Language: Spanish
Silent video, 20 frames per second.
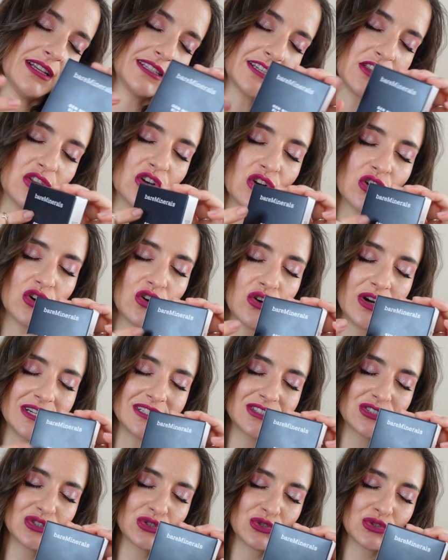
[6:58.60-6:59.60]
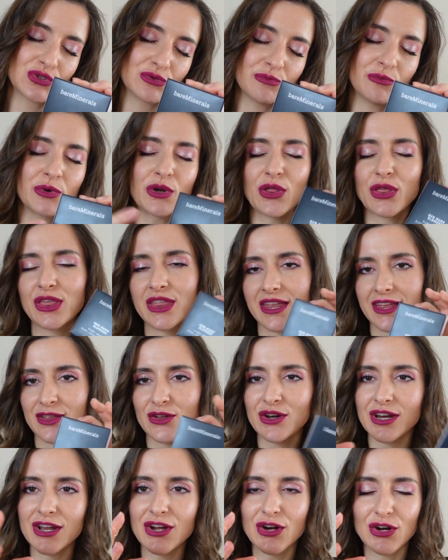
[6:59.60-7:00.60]
echando el ojo a estos
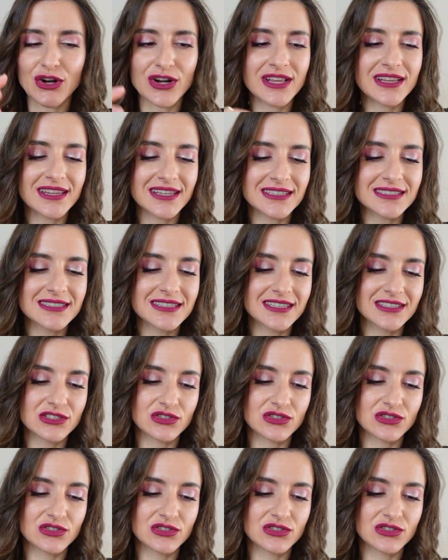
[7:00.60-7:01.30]
bronceadores coloretes que